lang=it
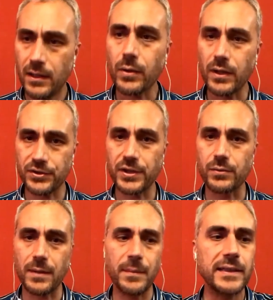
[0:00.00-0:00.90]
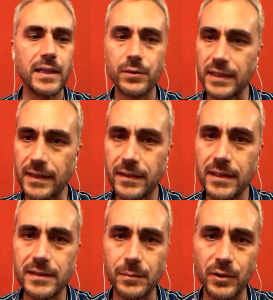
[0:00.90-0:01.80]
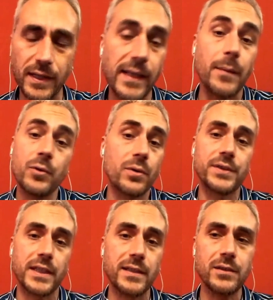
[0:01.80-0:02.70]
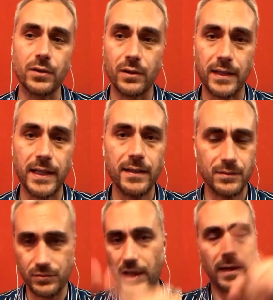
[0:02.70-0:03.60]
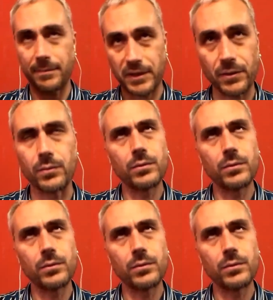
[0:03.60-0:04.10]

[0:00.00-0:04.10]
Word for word: Quello sicuramente aiuta tantissimo. Creiamo un contenitore, cioè, ah, perdono, un